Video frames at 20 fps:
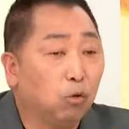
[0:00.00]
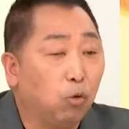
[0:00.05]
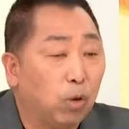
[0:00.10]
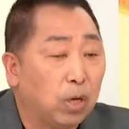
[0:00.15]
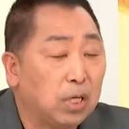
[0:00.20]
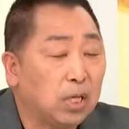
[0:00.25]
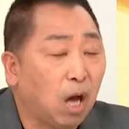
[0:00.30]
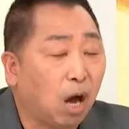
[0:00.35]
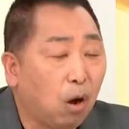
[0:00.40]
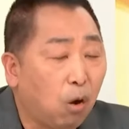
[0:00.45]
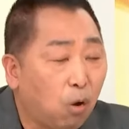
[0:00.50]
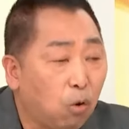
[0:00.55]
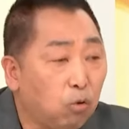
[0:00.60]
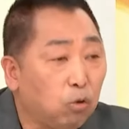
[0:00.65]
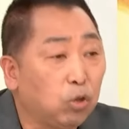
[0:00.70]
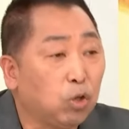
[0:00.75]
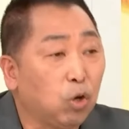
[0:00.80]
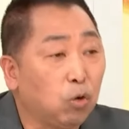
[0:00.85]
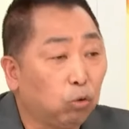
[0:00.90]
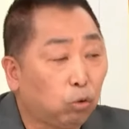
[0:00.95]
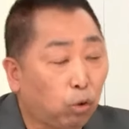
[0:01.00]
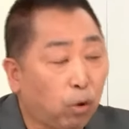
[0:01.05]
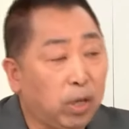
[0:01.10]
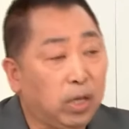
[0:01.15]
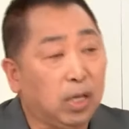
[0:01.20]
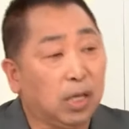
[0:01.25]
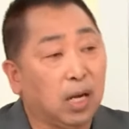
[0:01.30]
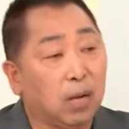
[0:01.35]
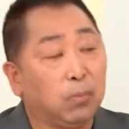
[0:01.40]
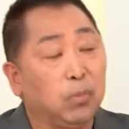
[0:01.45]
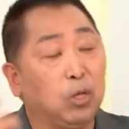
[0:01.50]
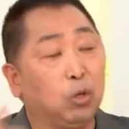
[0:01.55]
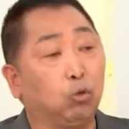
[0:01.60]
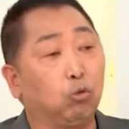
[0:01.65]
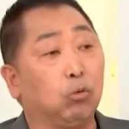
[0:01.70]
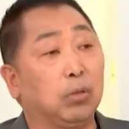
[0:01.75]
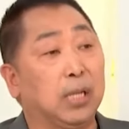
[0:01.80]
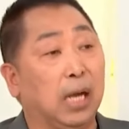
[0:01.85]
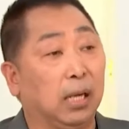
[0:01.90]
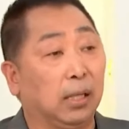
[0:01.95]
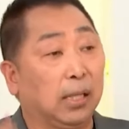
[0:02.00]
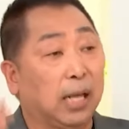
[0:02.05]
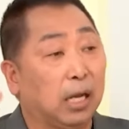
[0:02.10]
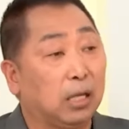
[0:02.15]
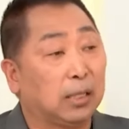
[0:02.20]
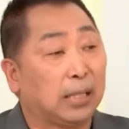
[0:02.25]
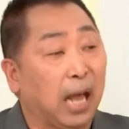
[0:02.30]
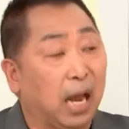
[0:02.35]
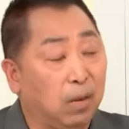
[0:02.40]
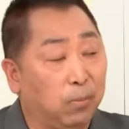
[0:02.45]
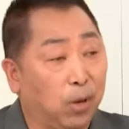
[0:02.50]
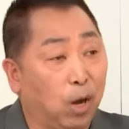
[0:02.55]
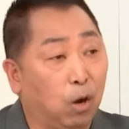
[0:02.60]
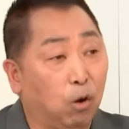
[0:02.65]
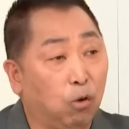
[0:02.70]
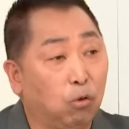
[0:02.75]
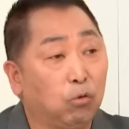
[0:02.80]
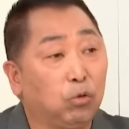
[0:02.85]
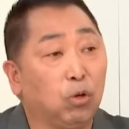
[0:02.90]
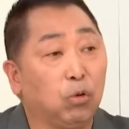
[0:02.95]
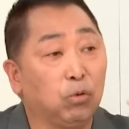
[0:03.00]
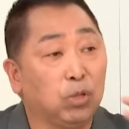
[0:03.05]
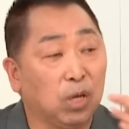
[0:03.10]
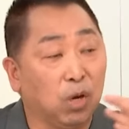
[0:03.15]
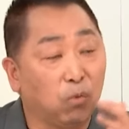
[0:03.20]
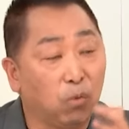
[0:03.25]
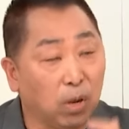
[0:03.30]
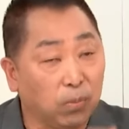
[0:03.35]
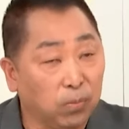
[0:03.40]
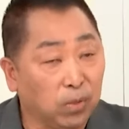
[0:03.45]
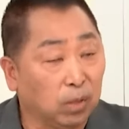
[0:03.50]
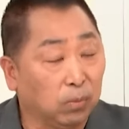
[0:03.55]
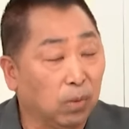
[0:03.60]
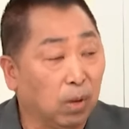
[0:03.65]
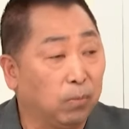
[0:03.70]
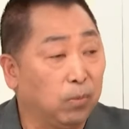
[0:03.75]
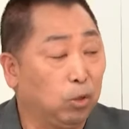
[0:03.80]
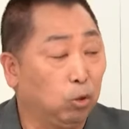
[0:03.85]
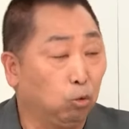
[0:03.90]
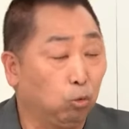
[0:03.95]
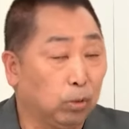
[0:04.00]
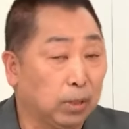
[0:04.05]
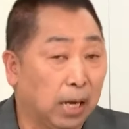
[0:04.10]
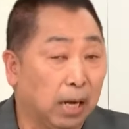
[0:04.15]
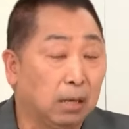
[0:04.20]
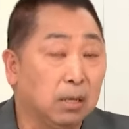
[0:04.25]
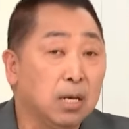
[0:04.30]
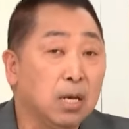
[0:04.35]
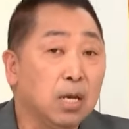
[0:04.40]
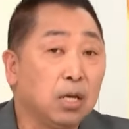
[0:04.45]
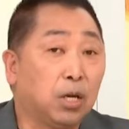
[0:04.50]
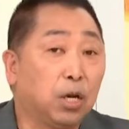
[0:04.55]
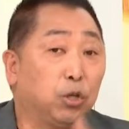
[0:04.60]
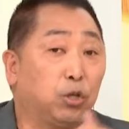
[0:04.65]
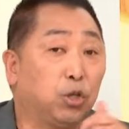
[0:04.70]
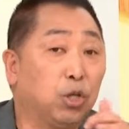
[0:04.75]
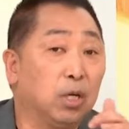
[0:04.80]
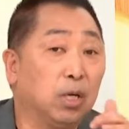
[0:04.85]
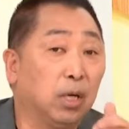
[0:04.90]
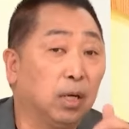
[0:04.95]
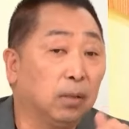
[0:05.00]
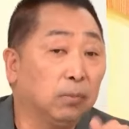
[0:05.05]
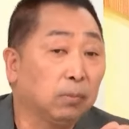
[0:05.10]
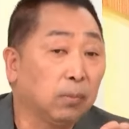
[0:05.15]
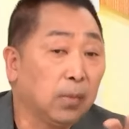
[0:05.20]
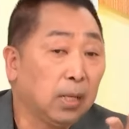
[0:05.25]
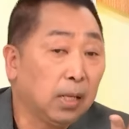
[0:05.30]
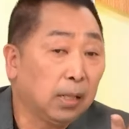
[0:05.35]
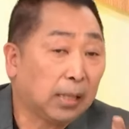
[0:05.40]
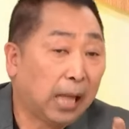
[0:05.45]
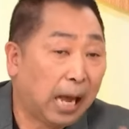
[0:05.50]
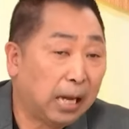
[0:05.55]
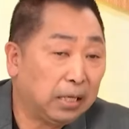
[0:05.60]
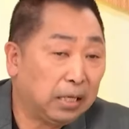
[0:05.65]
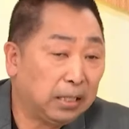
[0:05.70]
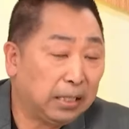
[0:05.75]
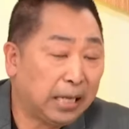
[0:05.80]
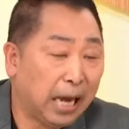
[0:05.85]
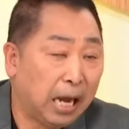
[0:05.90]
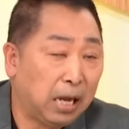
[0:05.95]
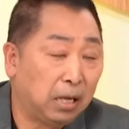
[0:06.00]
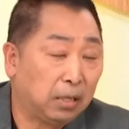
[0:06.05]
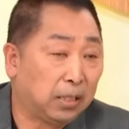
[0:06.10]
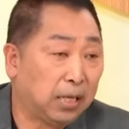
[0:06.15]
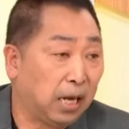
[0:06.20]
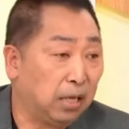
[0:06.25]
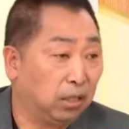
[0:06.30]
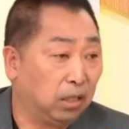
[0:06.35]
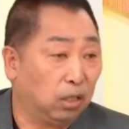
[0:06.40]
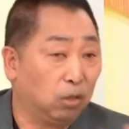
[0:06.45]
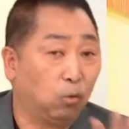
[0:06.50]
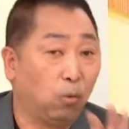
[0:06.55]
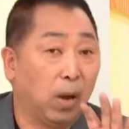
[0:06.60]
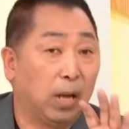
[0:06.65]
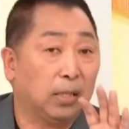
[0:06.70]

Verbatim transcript: 得轮到欧洲推一个秘书长，他代表欧洲成为秘秘书长。可是呢，他的价价值